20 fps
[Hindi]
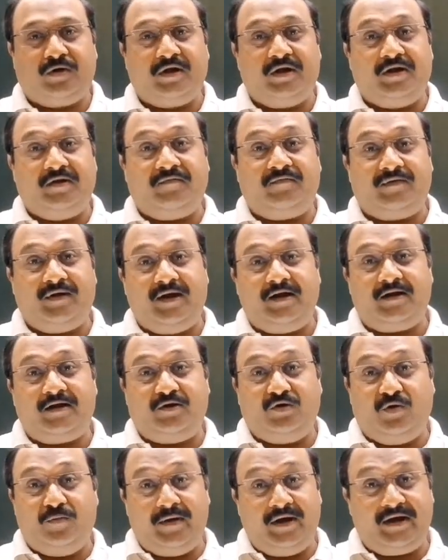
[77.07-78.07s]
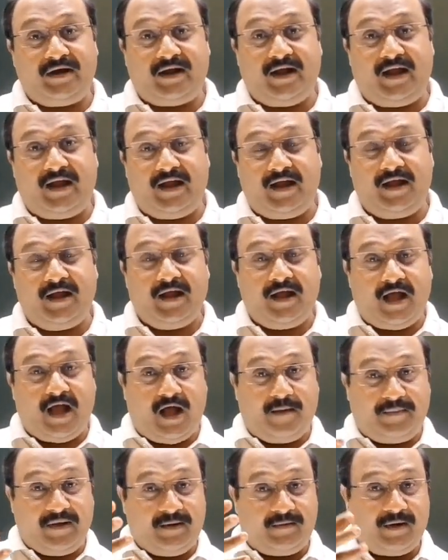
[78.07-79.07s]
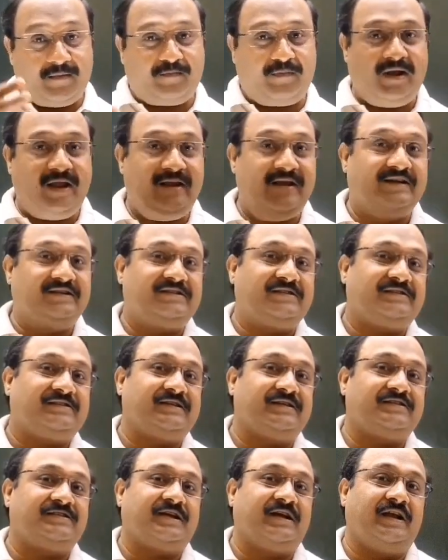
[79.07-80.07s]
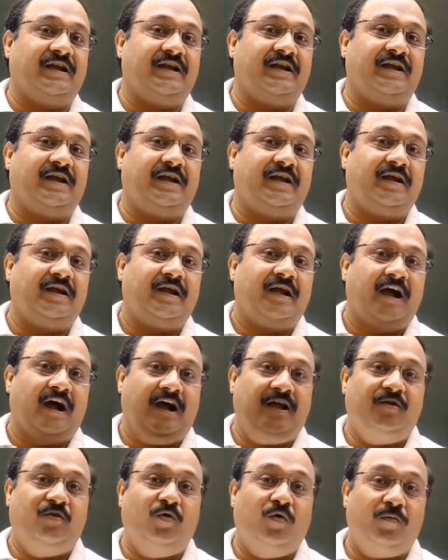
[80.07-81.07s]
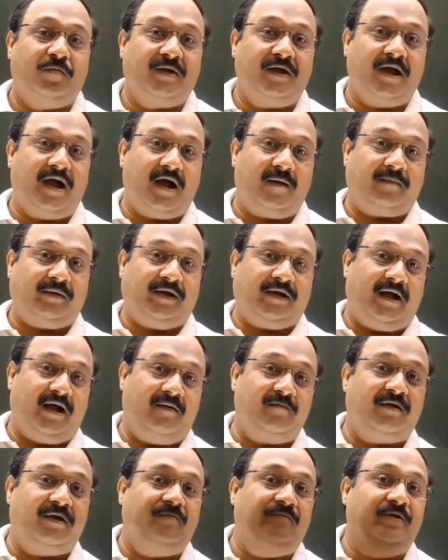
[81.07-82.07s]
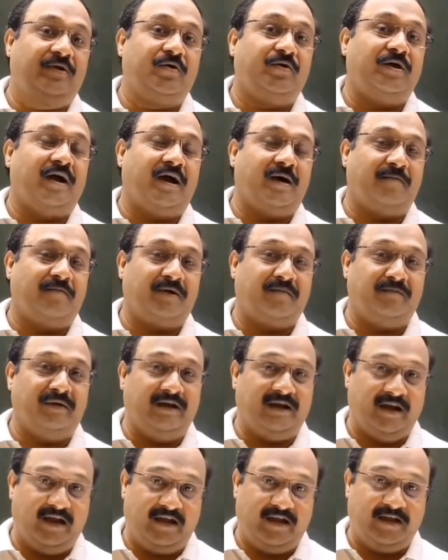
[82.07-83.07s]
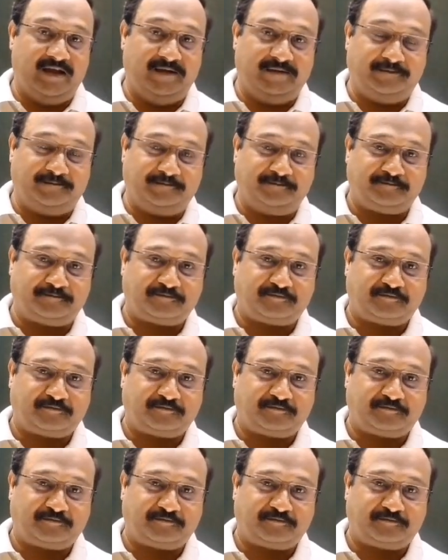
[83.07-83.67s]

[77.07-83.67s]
जो कि डिफरेंट डोमेन के हैं आप एक बार प्लेलिस्ट सर्च करेंगे आई होप कि आपके काम के वीडियो यहाँ पर मिल जाएंगे